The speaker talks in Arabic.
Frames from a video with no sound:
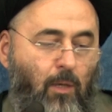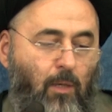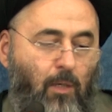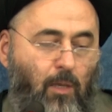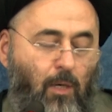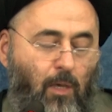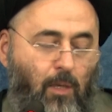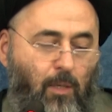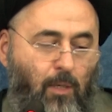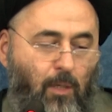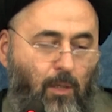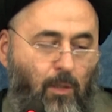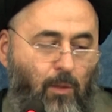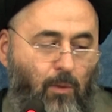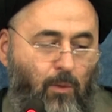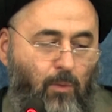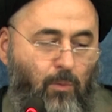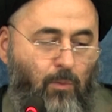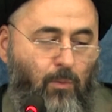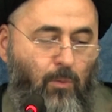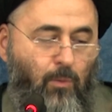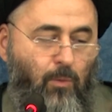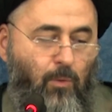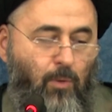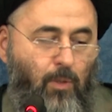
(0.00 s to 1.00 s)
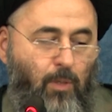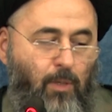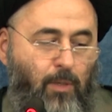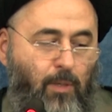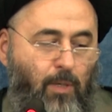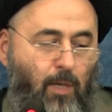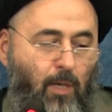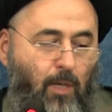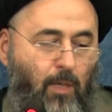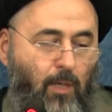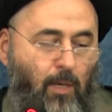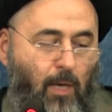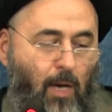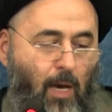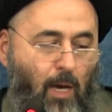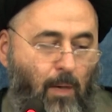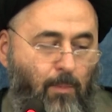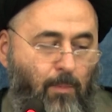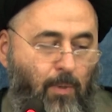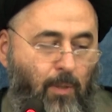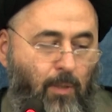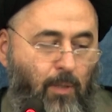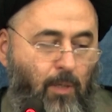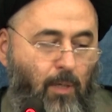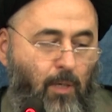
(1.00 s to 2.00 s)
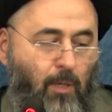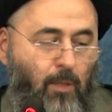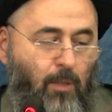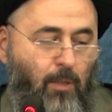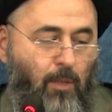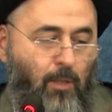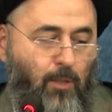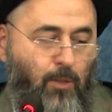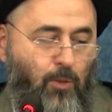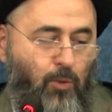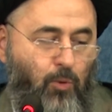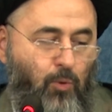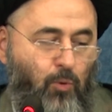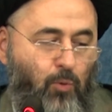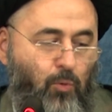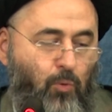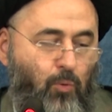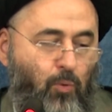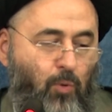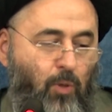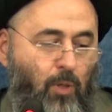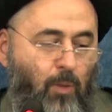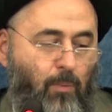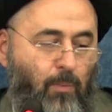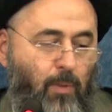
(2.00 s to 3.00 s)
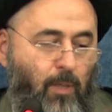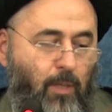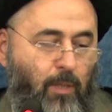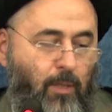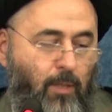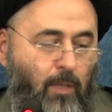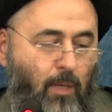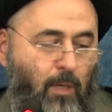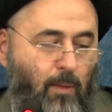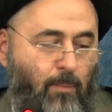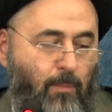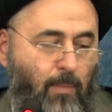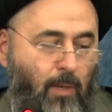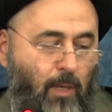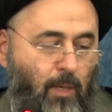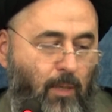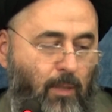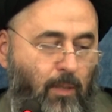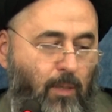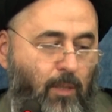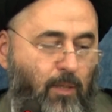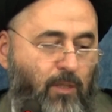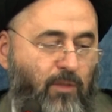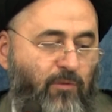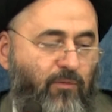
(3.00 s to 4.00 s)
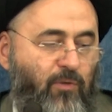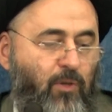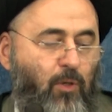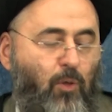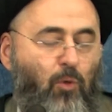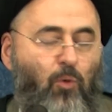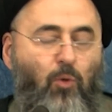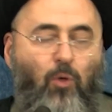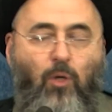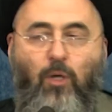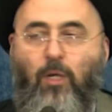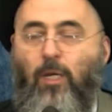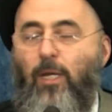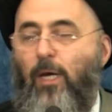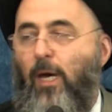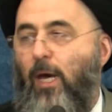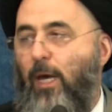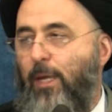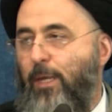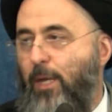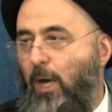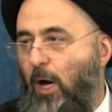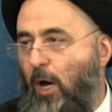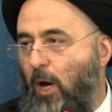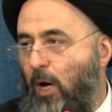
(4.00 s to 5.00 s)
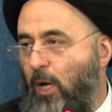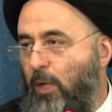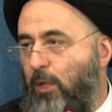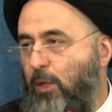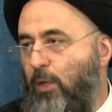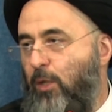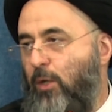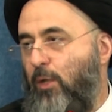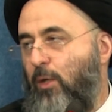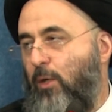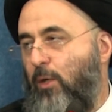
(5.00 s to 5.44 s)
كان يقول أن الكعبة تسجد لبيت المقدس في كل غداة